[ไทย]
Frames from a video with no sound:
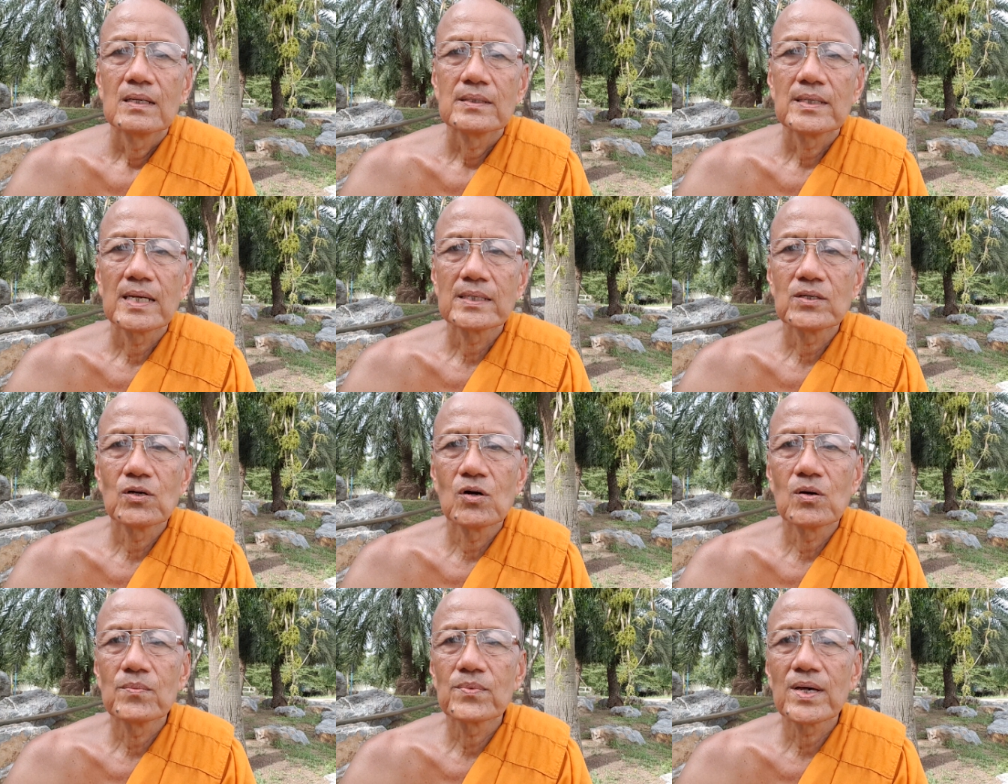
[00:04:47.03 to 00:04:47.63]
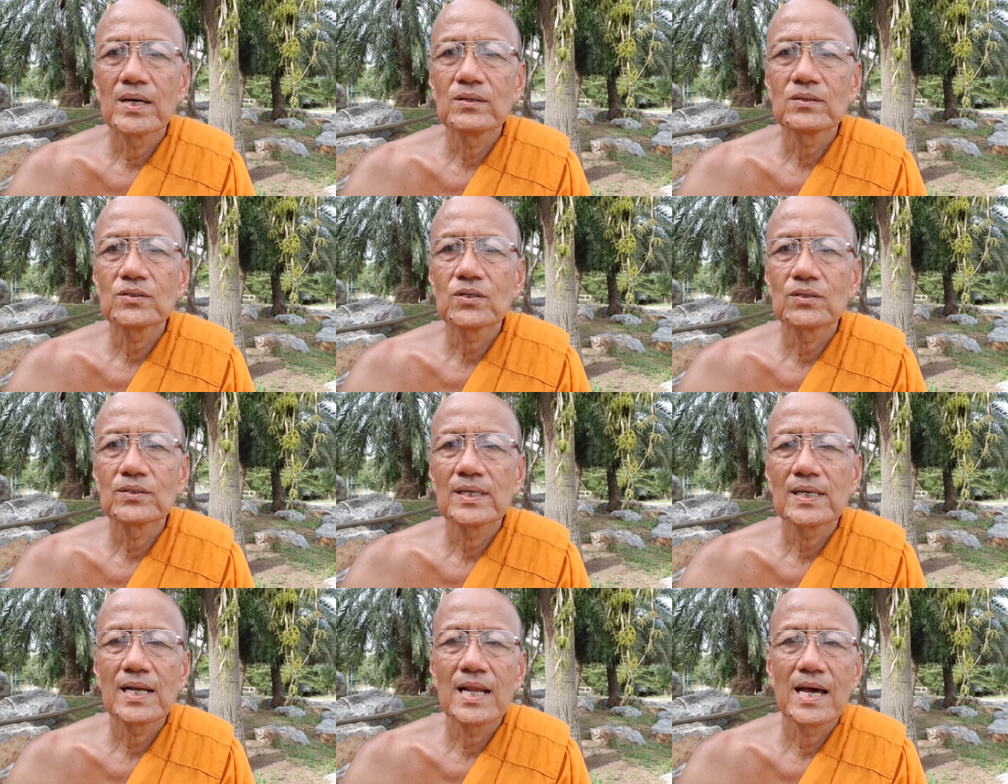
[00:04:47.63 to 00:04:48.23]
ญาติโยมสาธุช
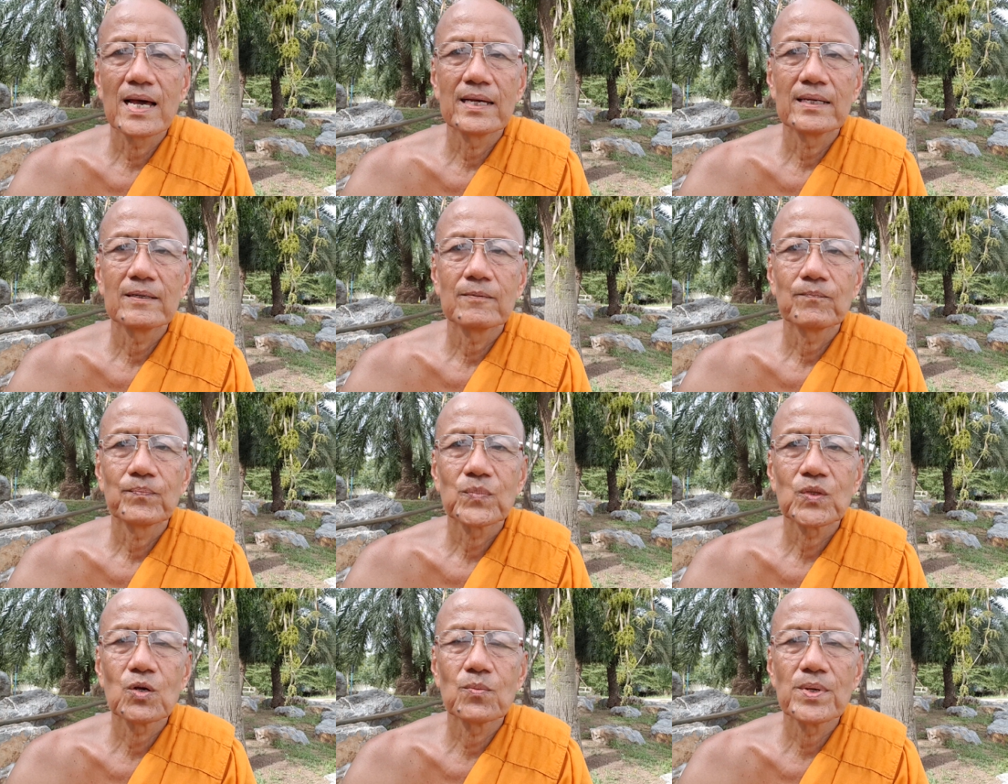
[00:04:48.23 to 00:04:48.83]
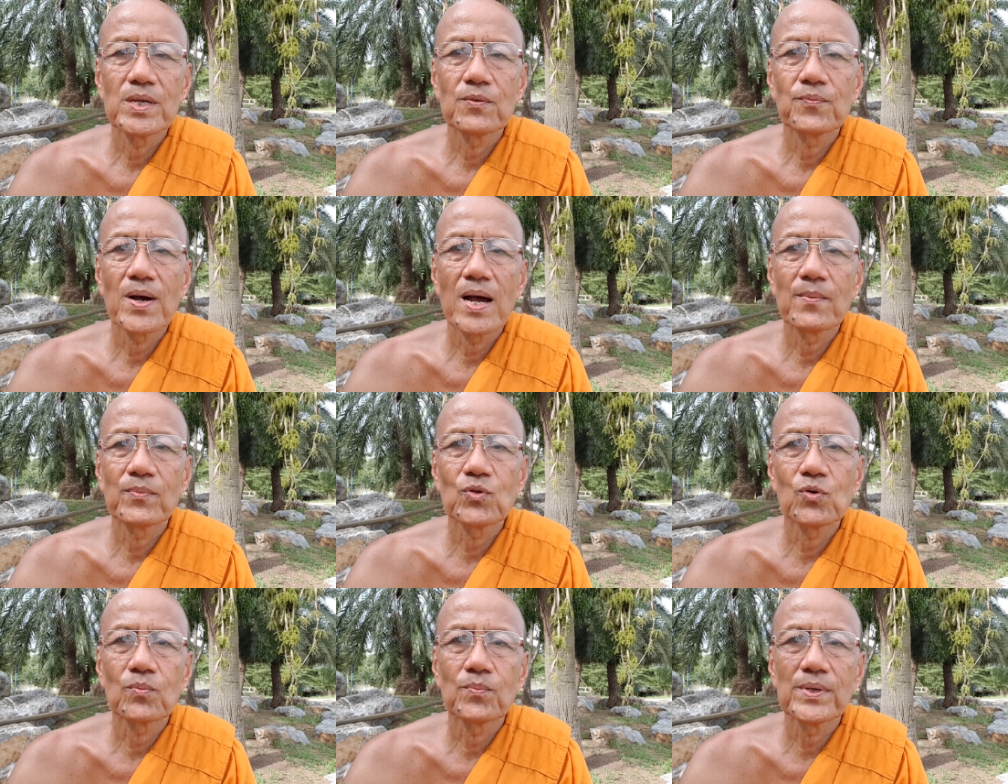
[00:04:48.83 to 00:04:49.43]
นทั้งหลายจะมีควา
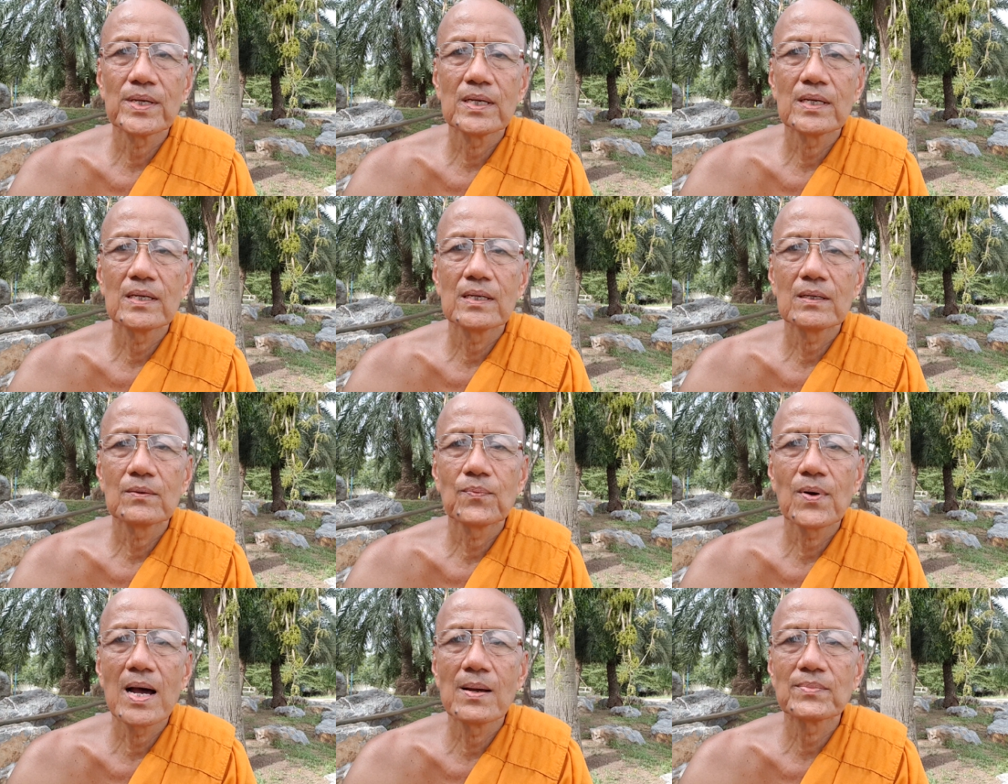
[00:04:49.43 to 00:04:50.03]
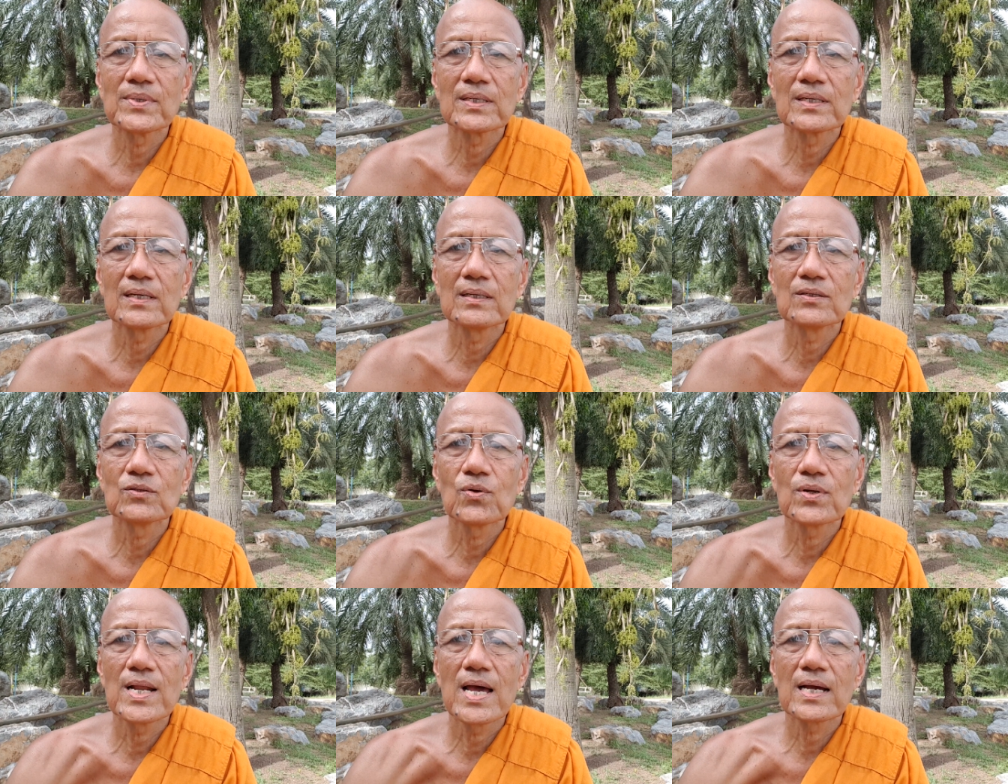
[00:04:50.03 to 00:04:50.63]
มสุขมีความเจริญ
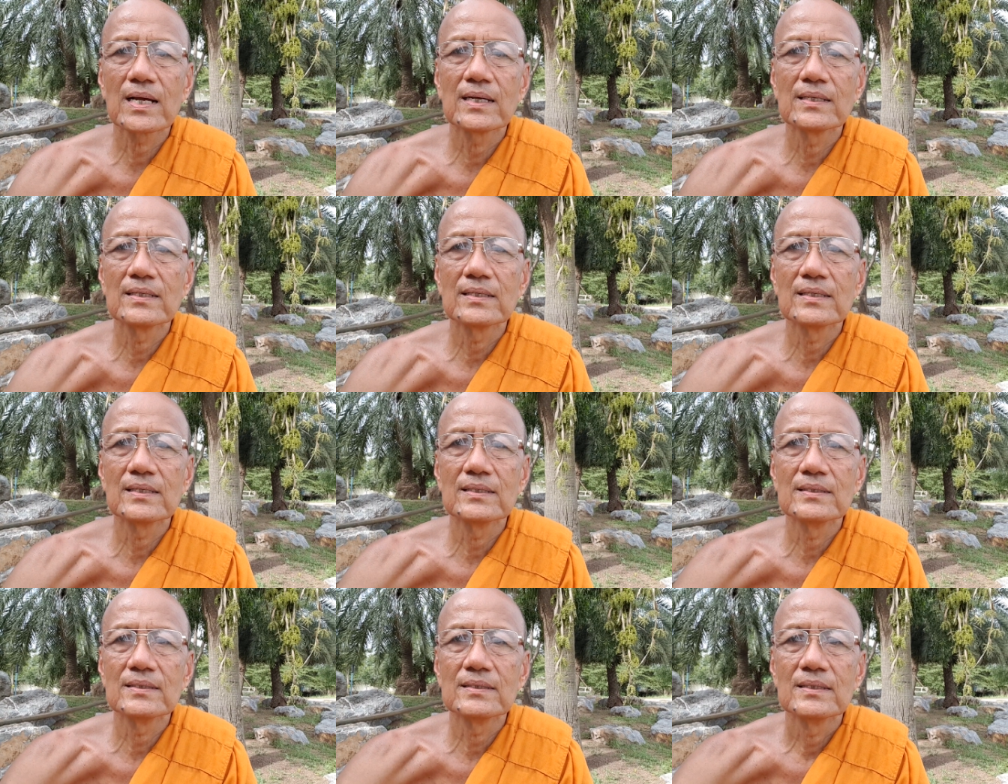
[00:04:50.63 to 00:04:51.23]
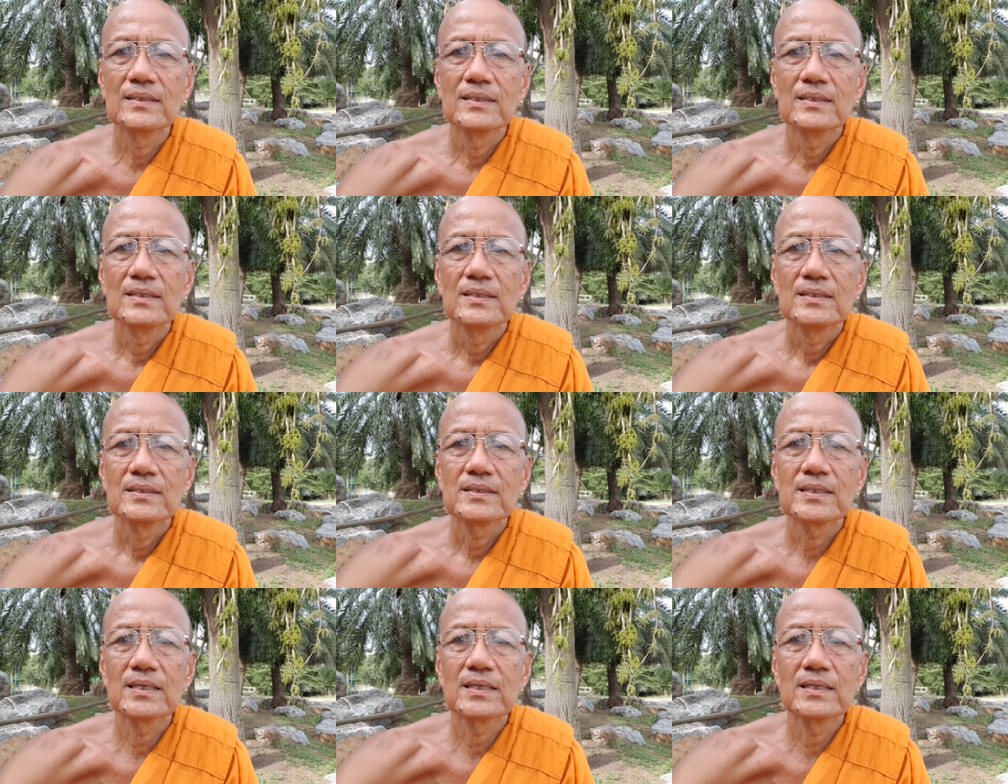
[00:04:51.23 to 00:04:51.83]
ทั่วหน้ากันเทิน
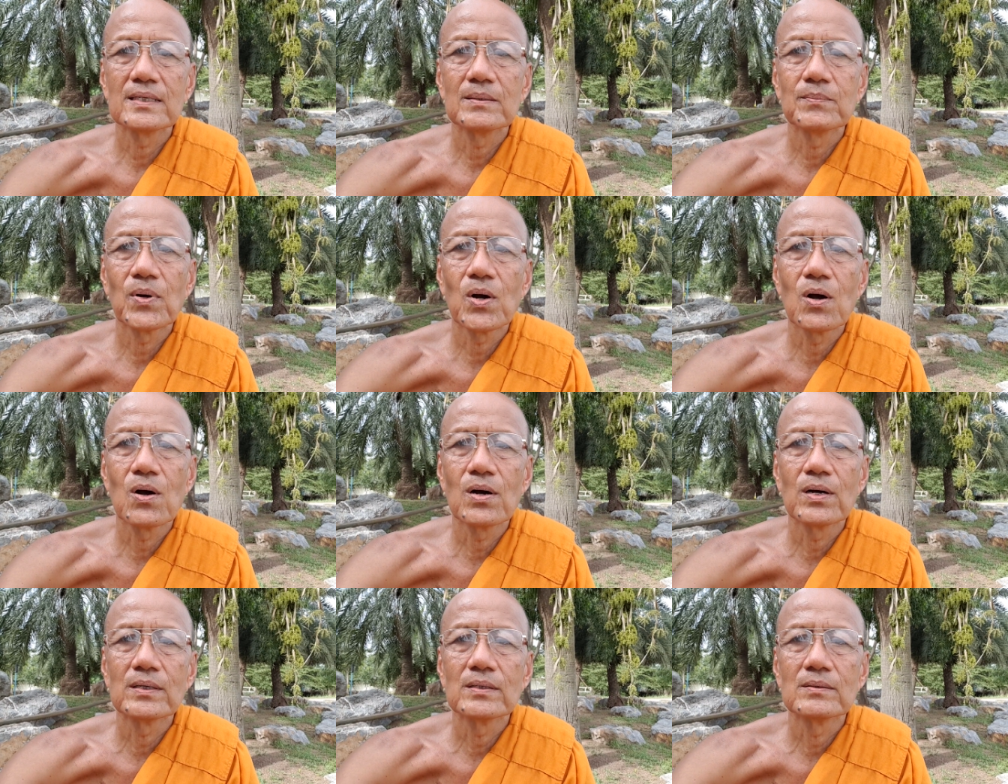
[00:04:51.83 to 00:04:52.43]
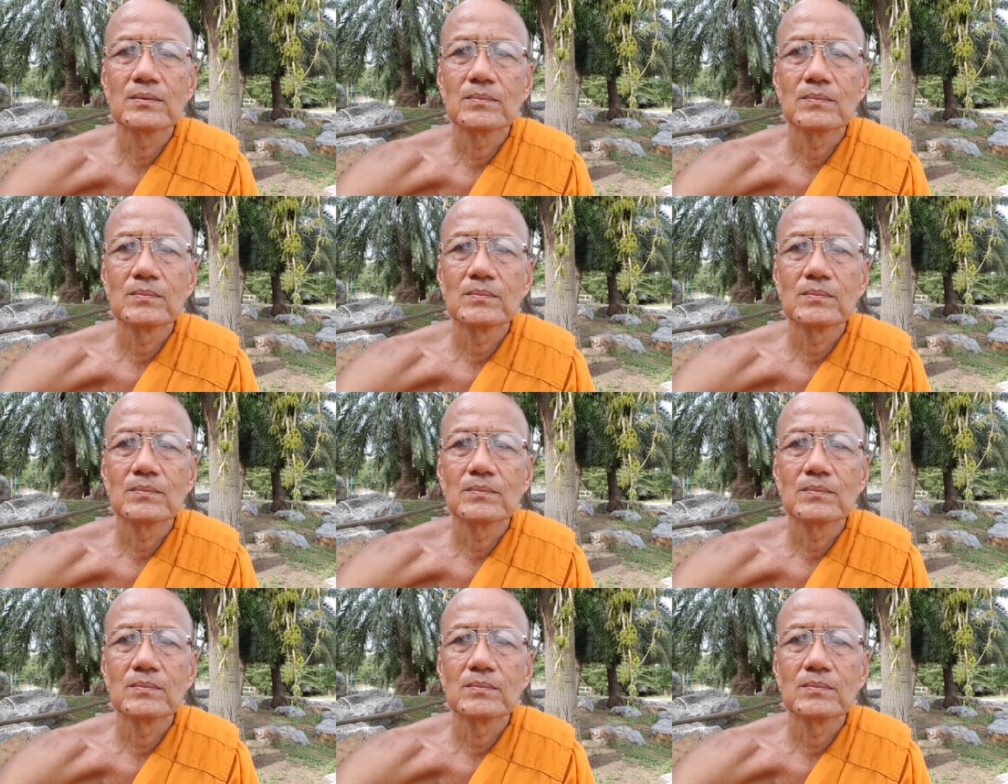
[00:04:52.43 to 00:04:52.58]
เจริญพร